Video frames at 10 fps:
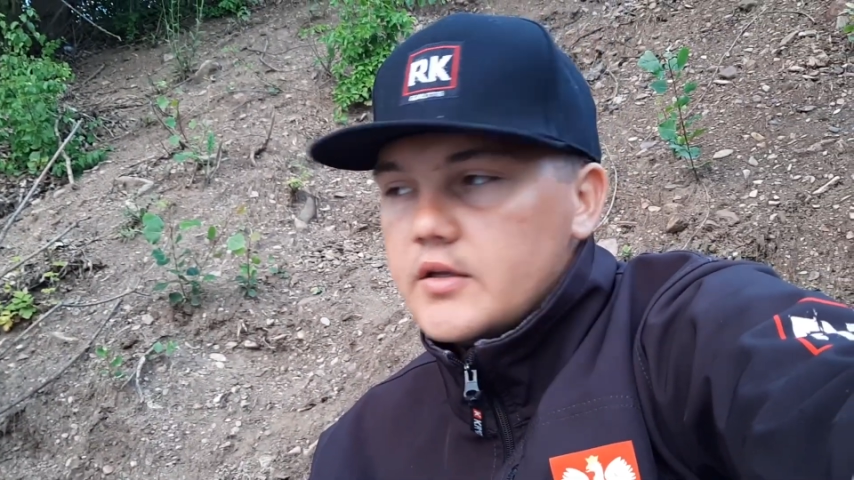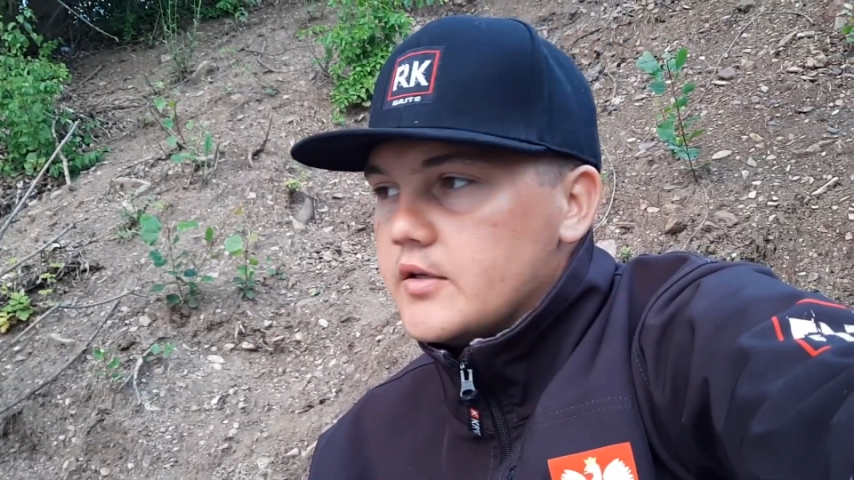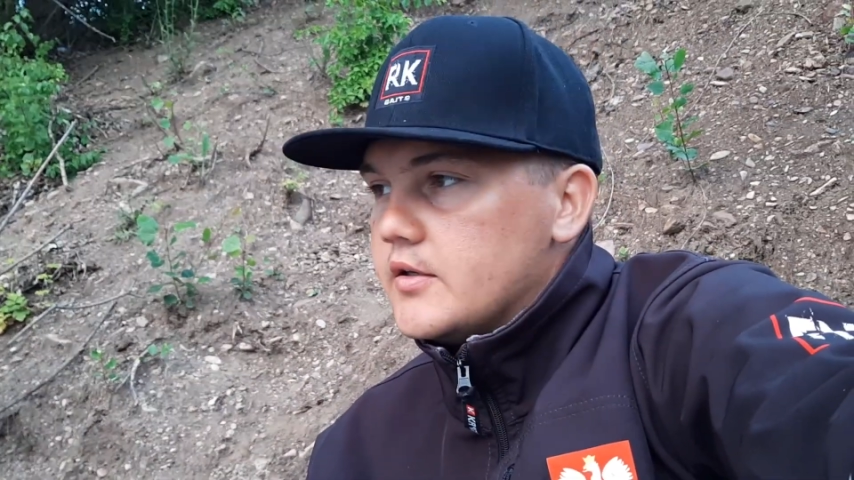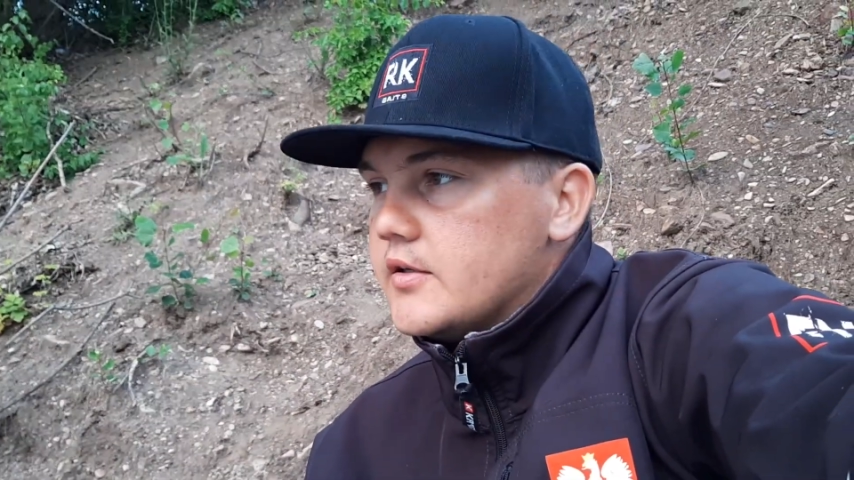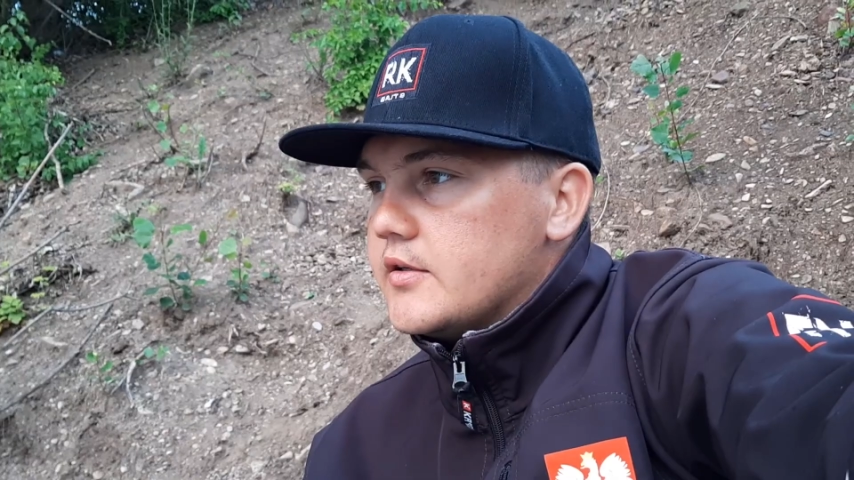E,
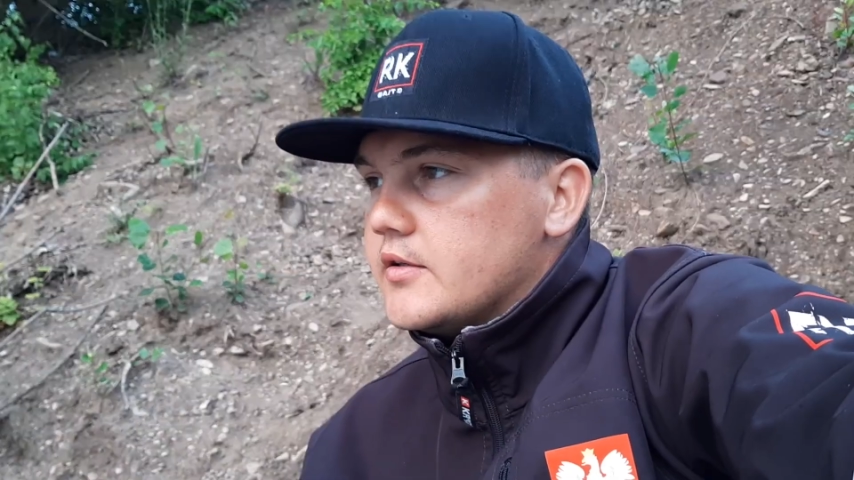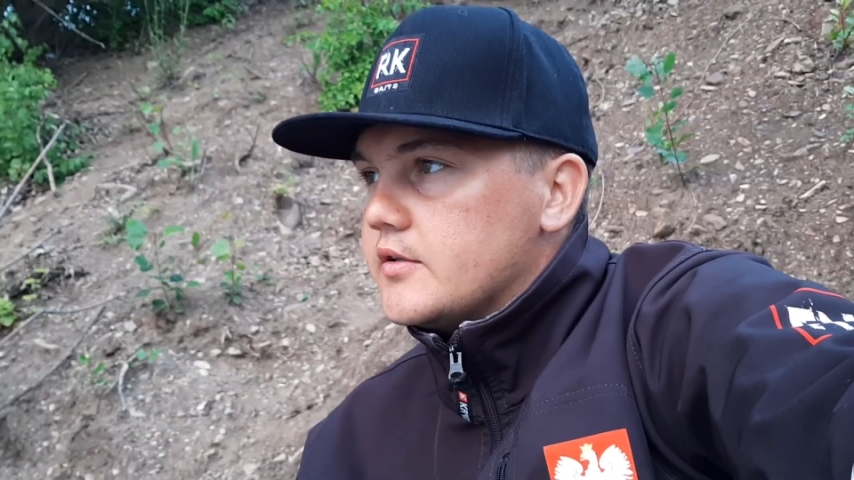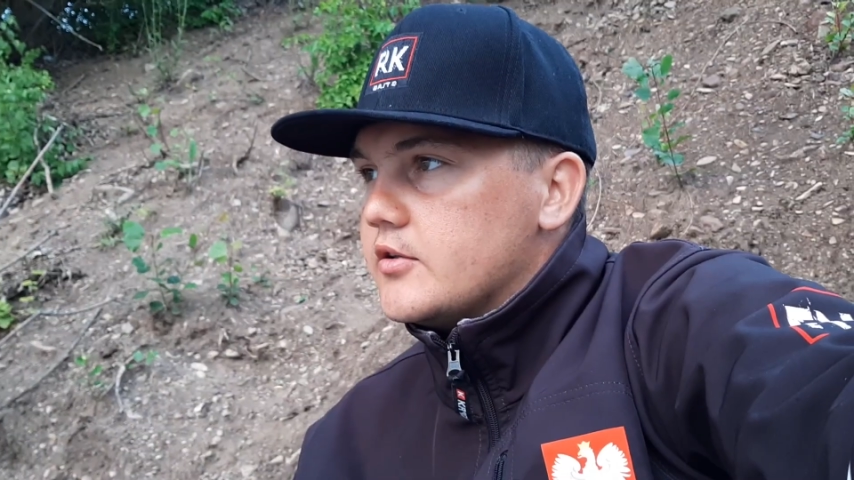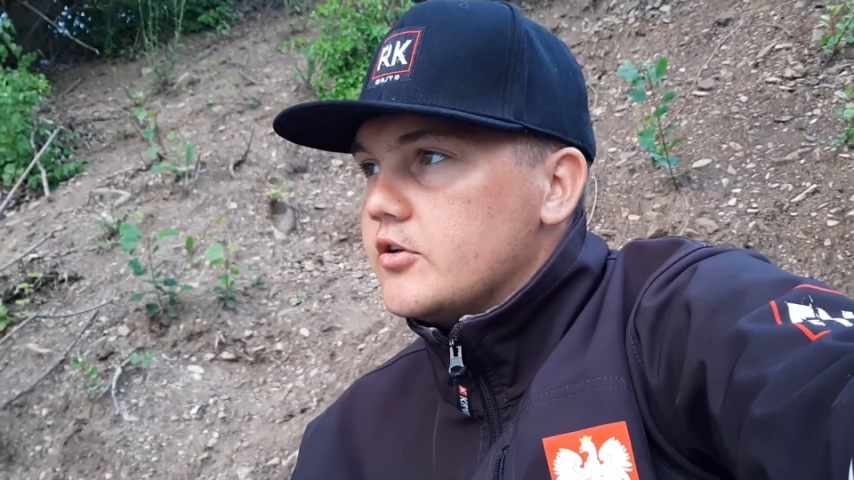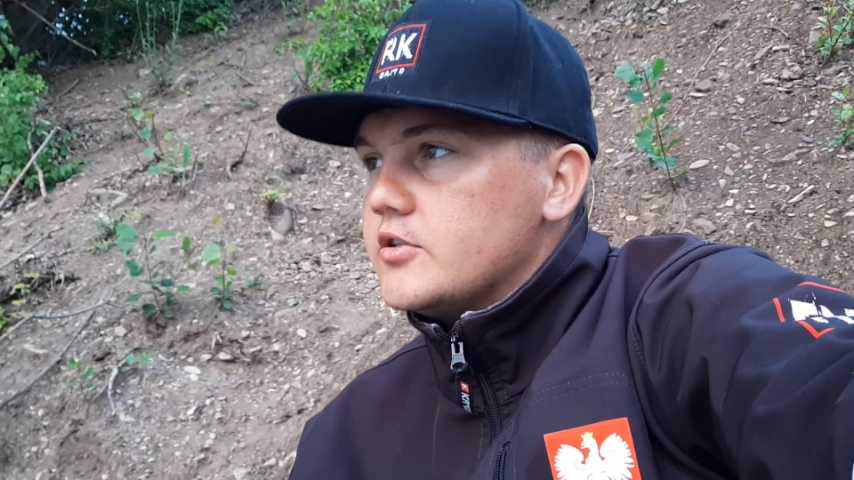
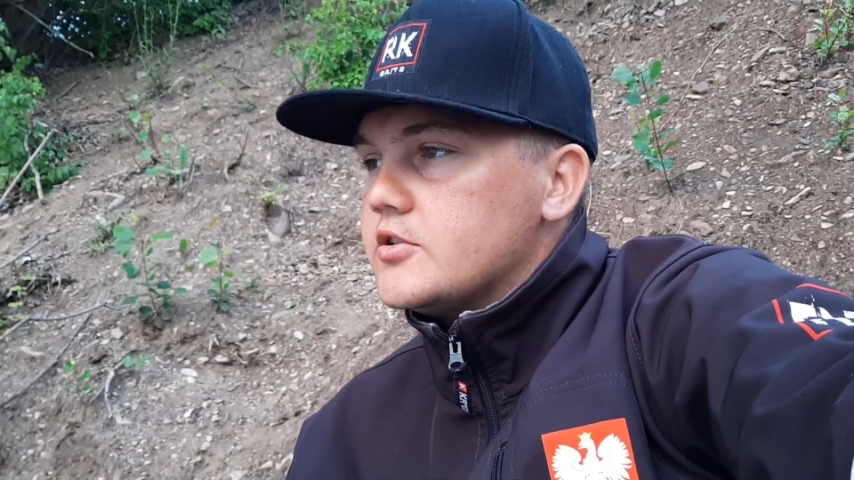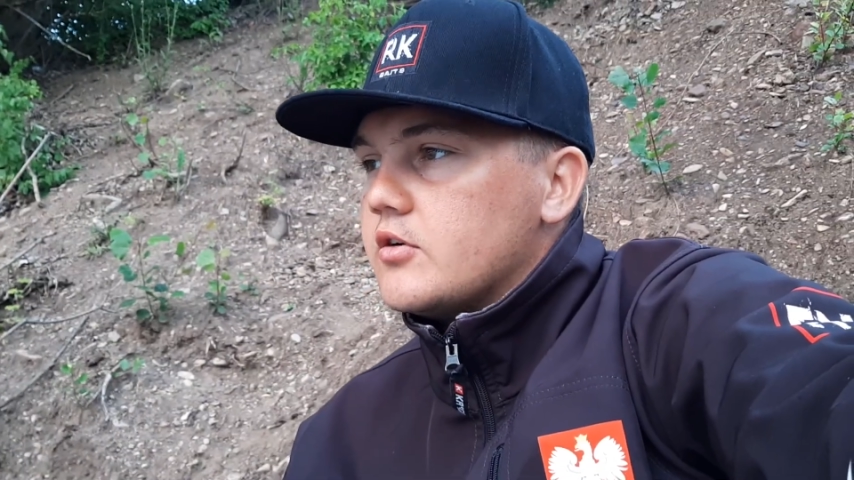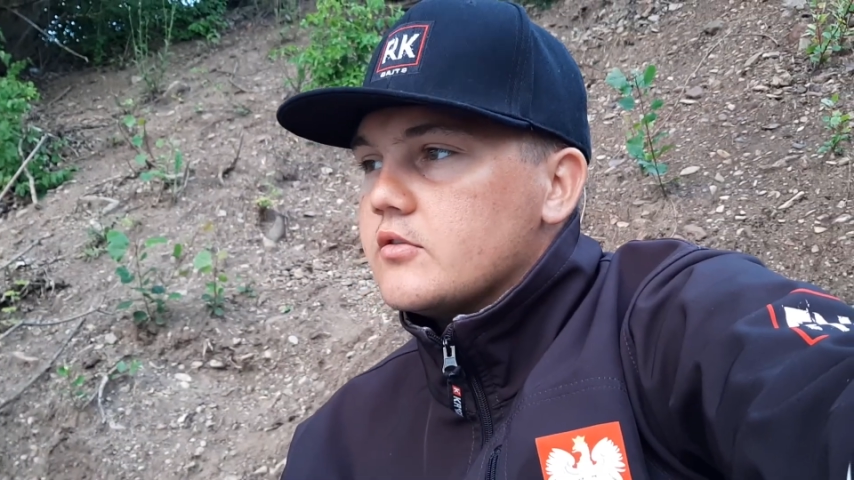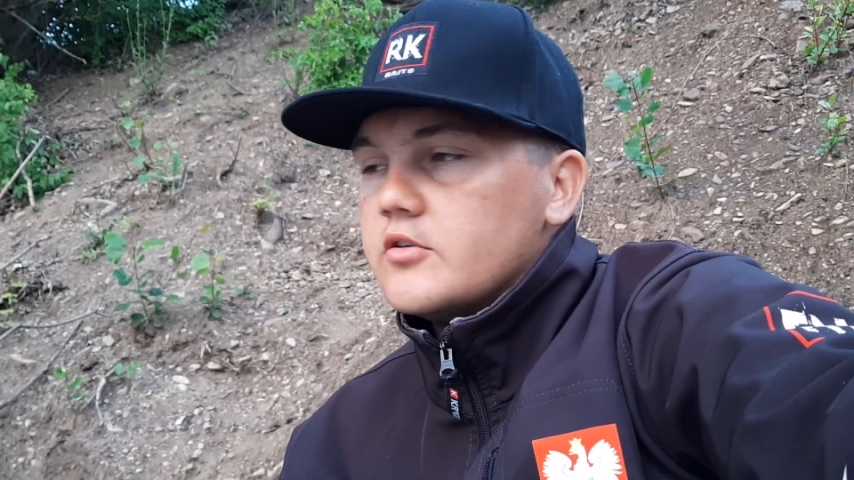no i co?